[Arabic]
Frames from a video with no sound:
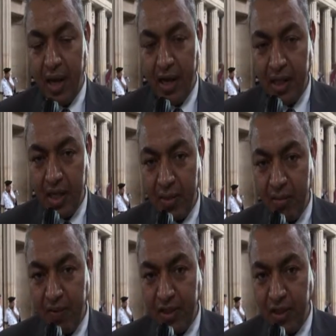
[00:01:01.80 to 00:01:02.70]
حتى
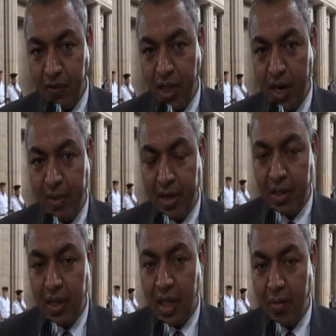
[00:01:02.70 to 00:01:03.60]
يتم الفصل في طلب
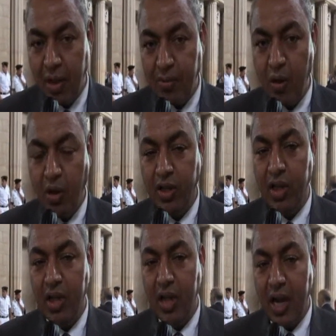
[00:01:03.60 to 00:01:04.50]
الرد قبل الموعد
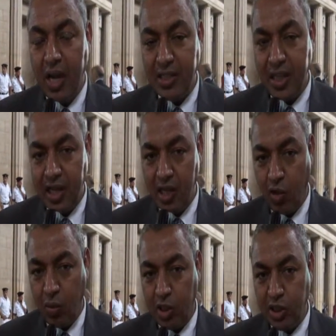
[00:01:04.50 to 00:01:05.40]
الذي
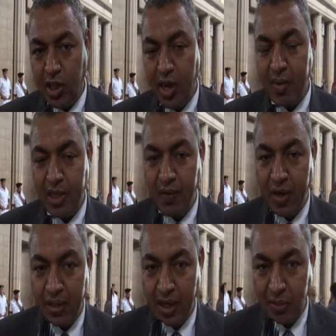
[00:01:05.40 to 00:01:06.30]
حدده المستشار أحمد
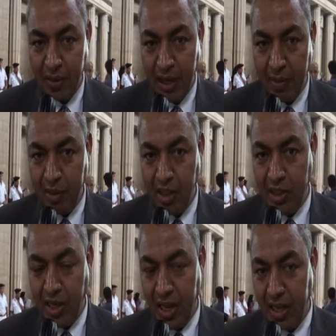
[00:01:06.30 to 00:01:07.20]
رفعت رئيس محكمة
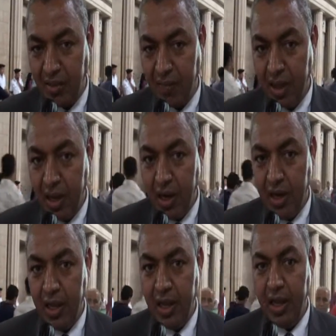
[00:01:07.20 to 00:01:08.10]
الجنايات
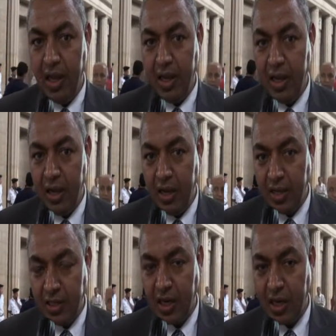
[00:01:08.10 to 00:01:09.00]

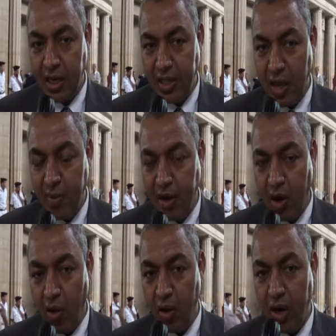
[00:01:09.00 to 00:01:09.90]
لنظر القضية
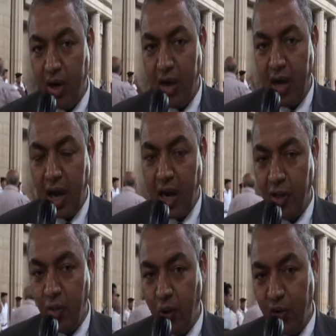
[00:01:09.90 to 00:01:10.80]
مرة أخرى على
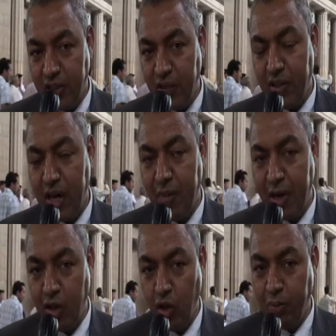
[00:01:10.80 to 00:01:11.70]
ضوء الفصل في طلب
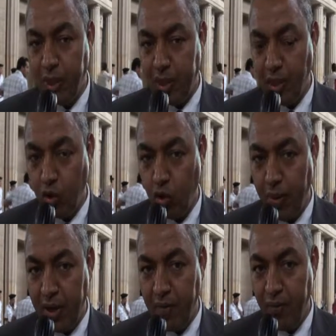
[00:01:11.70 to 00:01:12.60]
الرد يوم 30
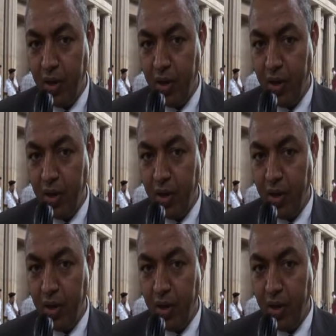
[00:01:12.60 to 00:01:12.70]
أكتوبر